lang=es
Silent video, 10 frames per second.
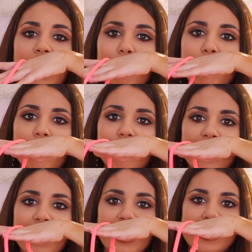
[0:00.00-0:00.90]
El primer
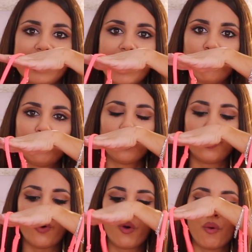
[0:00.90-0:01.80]
bikini es este, que es un
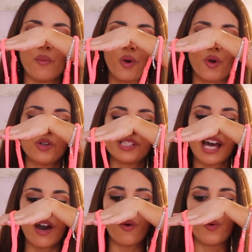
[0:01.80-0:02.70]
tono como
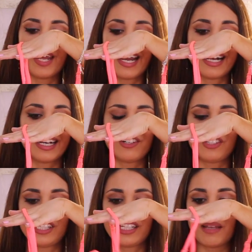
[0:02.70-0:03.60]
rosa o naranja,
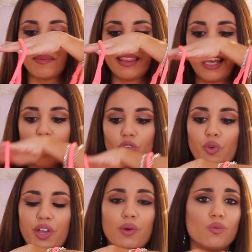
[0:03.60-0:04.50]
no sé exactamente qué
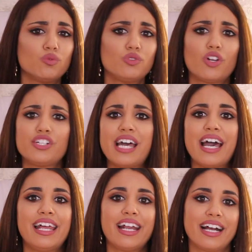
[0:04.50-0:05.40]
tono es, un rosa
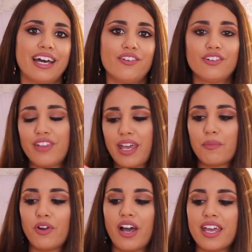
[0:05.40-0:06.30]
anaranjado,
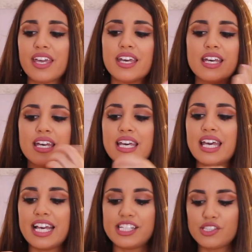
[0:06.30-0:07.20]
dejémoslo ahí.
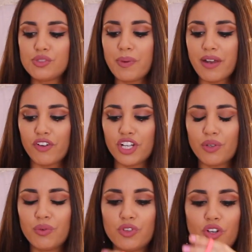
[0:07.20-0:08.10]
Es súper
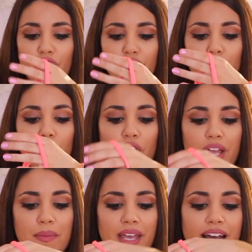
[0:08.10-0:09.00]
bonito, es un tono flor
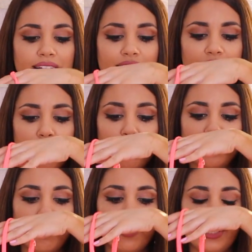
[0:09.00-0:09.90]
que me encanta, que me
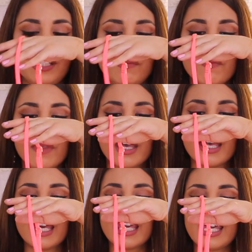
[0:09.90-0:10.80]
gusta muchísimo.
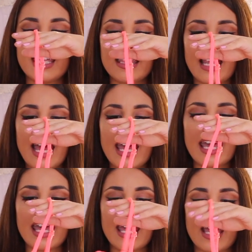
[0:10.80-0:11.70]
Y
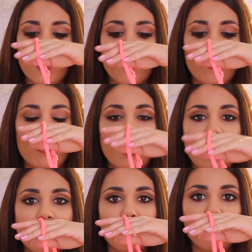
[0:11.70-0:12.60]
trae eh, como dos
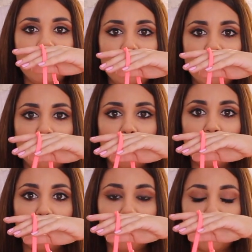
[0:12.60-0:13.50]
cascos dentro,
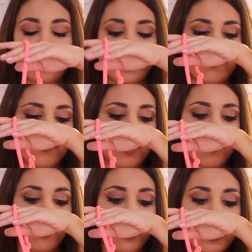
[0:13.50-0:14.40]
dos
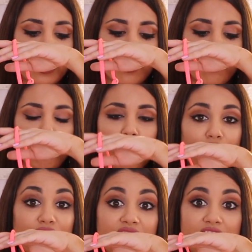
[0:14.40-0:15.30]
dos rellenos
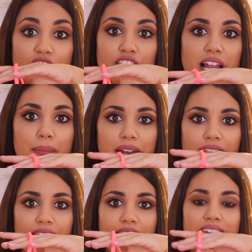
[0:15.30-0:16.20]
muy finitos de la
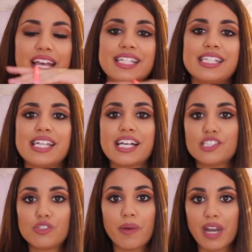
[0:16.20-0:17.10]
parte de aquí que se
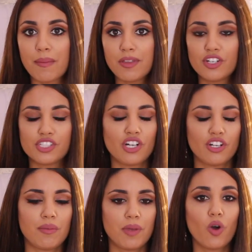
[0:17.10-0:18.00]
secan súper rápido, no son
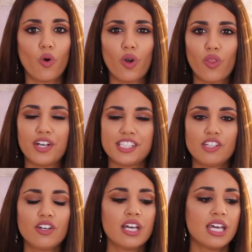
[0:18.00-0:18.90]
los típicos gordos
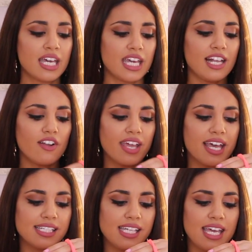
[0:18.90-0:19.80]
esto y lo
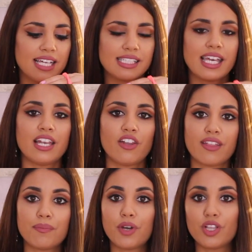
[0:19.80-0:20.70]
que hace es que
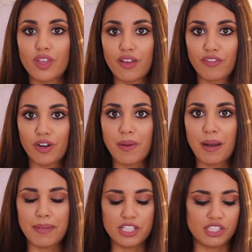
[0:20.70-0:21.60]
nos da un poquito de forma
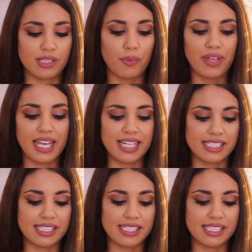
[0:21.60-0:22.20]
al pecho, se puede